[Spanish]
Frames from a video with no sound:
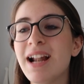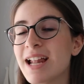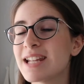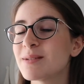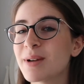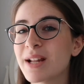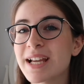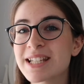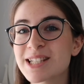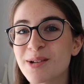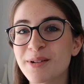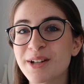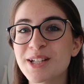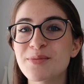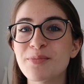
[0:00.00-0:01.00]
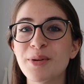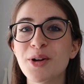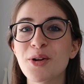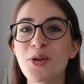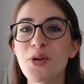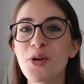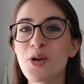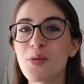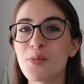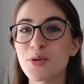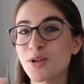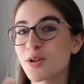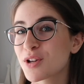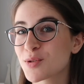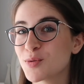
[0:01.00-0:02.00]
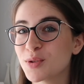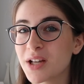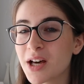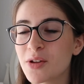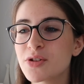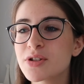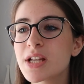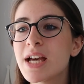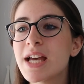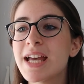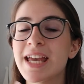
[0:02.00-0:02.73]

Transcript: la semana de exámenes, pero no pues los resultados,